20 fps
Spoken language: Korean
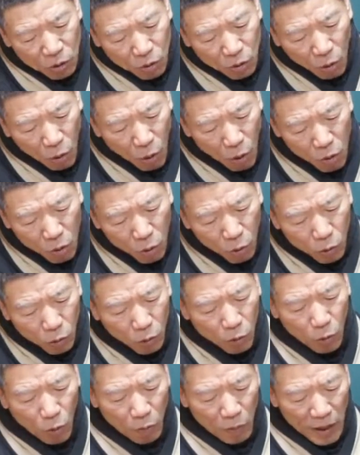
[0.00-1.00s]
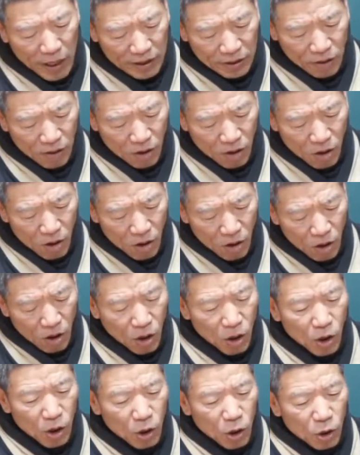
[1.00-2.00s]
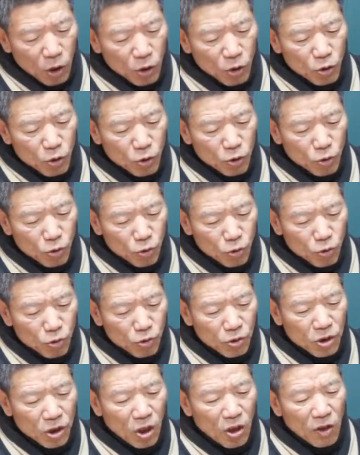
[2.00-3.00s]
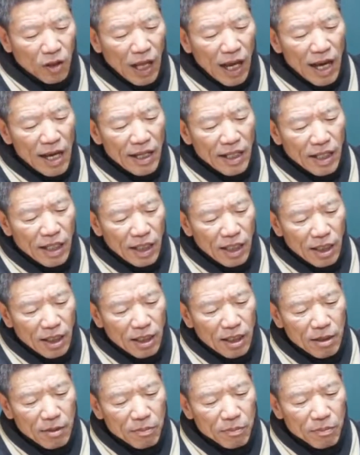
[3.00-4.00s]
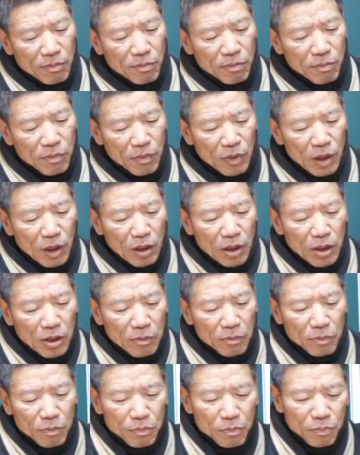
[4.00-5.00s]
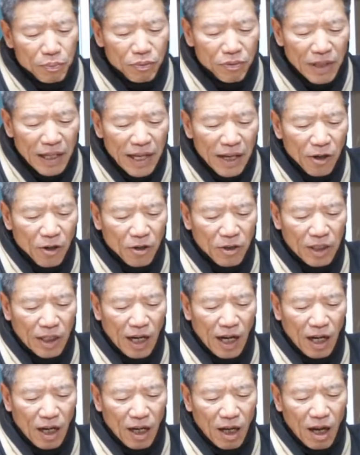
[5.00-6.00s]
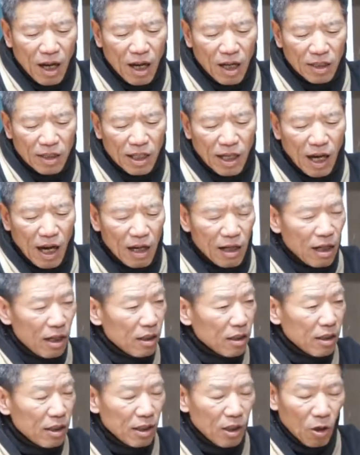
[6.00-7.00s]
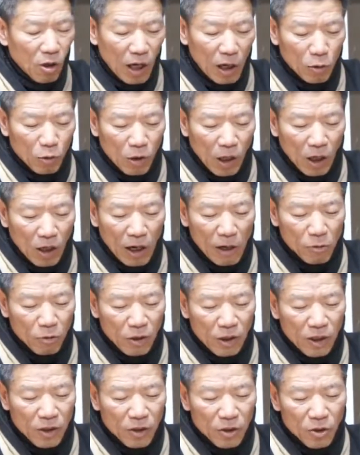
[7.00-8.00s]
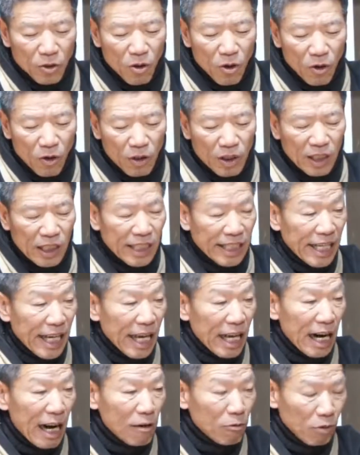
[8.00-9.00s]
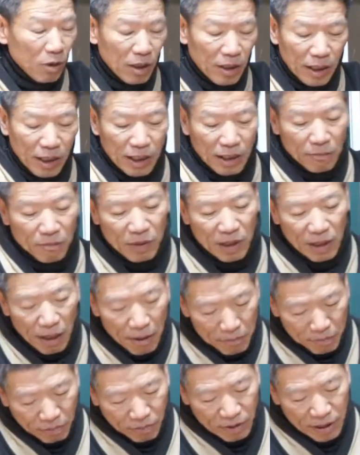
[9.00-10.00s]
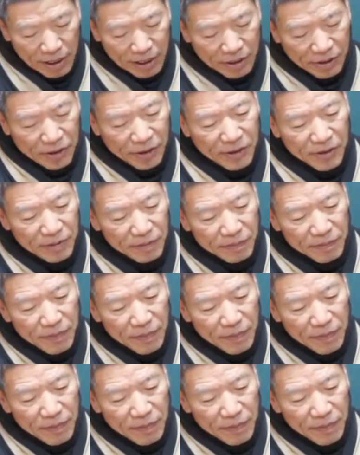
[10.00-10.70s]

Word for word: 높고도 높아서 유천하의 불의 언이라. 아, 제가 아까 이거 열하, 열하고 읽었죠? 이 예라고 읽어야 됩니다. 불의 언.